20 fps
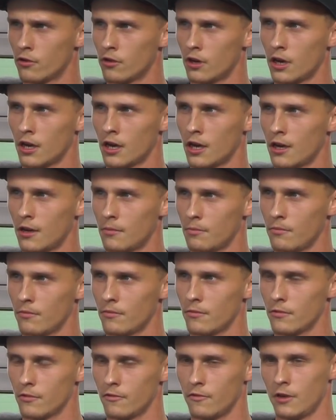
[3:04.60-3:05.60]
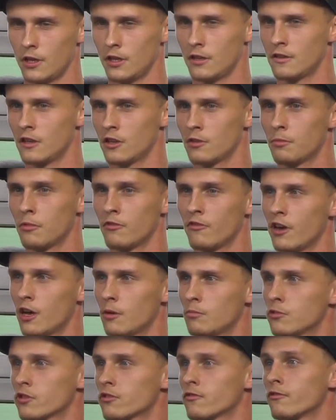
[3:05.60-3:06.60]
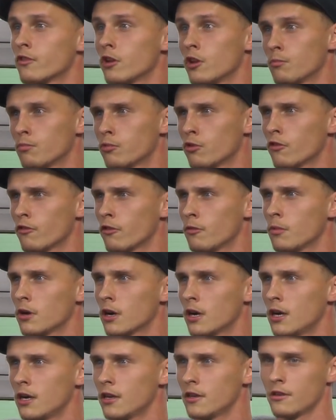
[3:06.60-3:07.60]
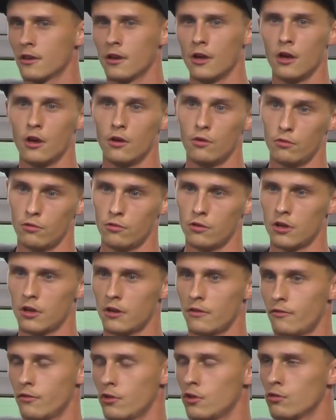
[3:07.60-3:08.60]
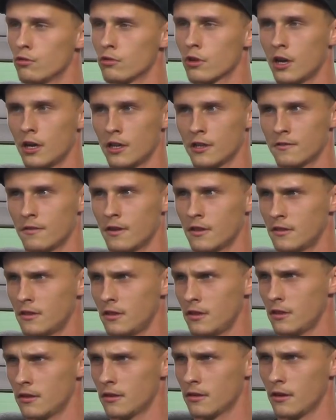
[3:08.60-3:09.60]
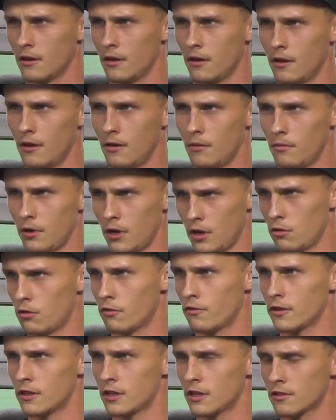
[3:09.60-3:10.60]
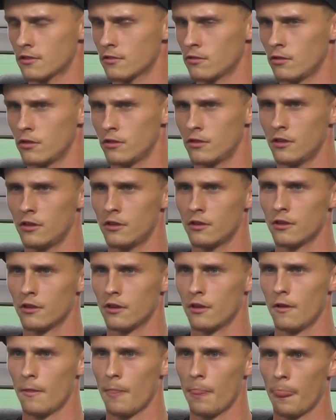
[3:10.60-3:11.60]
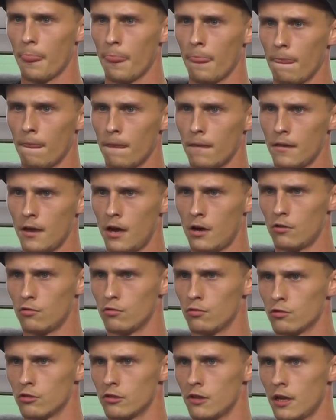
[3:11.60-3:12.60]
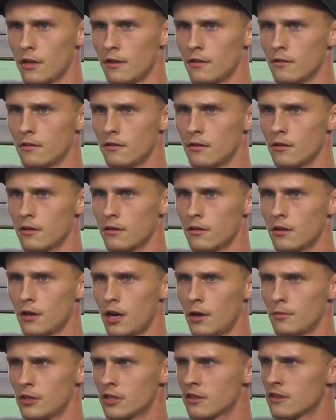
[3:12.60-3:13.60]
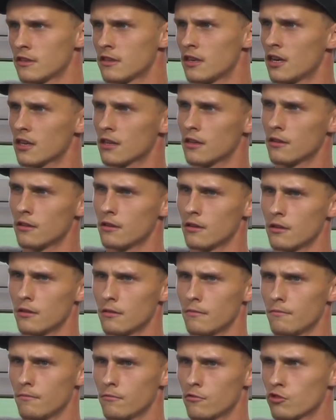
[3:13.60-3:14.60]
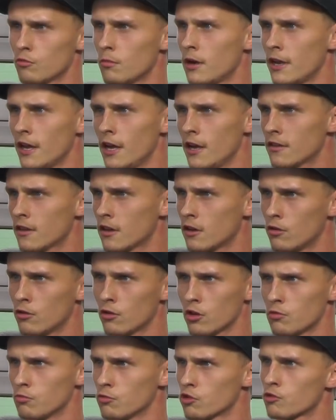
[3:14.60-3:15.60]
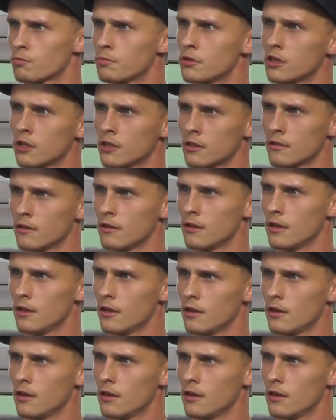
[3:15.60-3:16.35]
Vorrang haben, weil sie sich bewerben müssen für den Profibereich oder für die U23 bei Hannover 96. Ja, und dann äh, habe ich gesagt äh, zu meinen Eltern auch, ich muss spielen.